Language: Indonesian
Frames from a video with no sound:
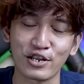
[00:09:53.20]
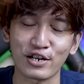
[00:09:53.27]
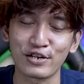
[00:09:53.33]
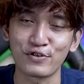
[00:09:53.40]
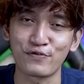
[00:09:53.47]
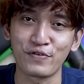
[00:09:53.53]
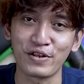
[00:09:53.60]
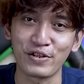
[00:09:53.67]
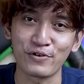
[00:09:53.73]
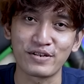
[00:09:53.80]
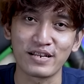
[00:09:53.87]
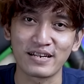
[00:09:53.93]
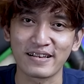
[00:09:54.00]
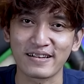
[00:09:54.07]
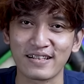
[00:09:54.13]
share this video
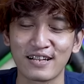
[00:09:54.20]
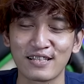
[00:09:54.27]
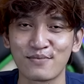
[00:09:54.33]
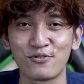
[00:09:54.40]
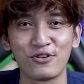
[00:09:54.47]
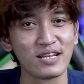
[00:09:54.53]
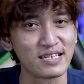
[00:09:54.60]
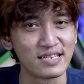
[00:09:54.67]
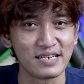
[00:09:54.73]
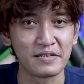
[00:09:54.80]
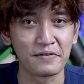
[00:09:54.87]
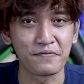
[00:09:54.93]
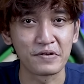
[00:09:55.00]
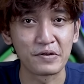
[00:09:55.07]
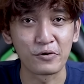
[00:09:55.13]
dan kita ketemu lagi
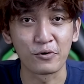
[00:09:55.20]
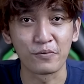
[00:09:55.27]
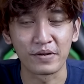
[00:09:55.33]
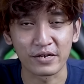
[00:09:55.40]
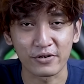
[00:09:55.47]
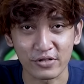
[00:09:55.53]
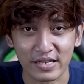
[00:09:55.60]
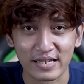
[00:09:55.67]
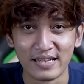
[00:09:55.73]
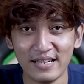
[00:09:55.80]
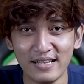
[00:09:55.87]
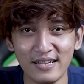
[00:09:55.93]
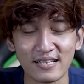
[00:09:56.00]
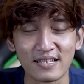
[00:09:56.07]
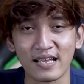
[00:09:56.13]
di video berikutnya.
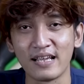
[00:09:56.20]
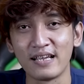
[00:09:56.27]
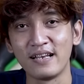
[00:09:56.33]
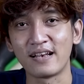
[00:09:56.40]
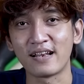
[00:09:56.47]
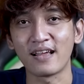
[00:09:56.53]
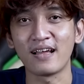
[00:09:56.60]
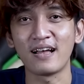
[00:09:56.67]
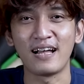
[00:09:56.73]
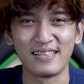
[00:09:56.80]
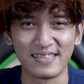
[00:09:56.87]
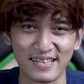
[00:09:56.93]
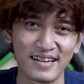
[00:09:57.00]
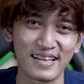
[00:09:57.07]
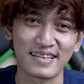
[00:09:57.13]
Saya Indra,
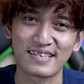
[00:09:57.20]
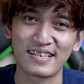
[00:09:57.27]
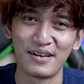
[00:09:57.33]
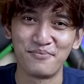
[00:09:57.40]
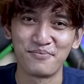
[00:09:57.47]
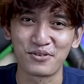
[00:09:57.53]
until next time.